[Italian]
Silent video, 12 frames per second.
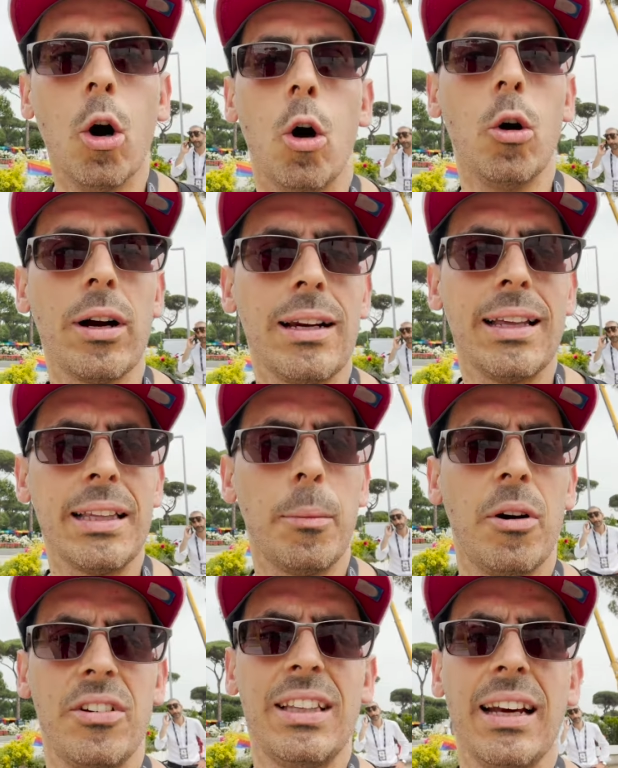Ora li
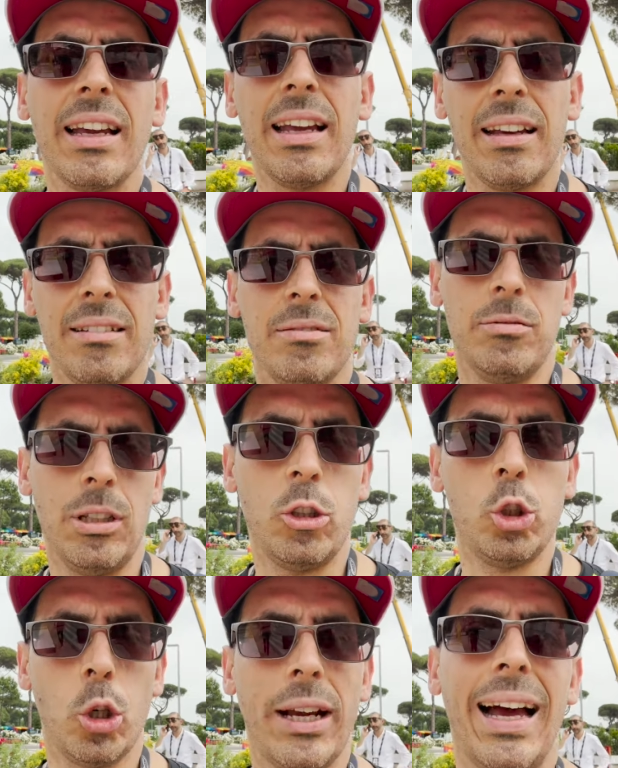andiamo a vedere
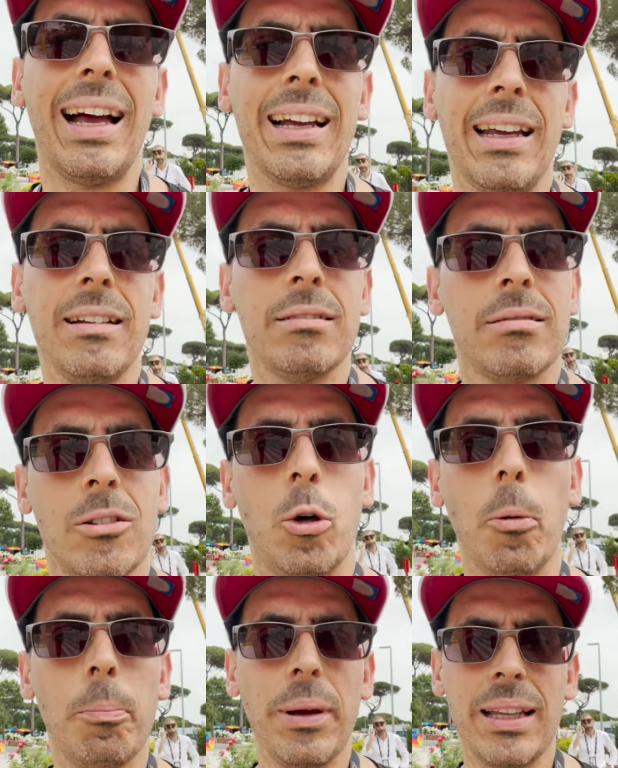giocare,
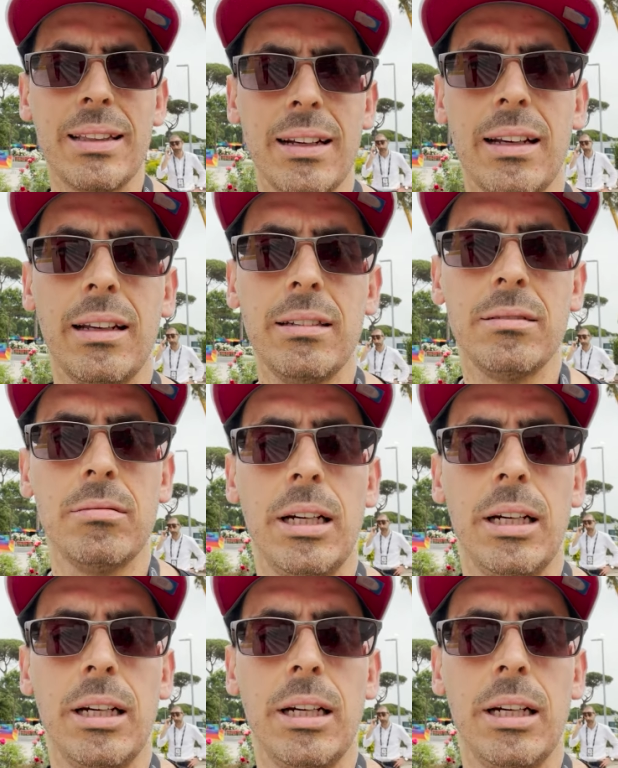competere.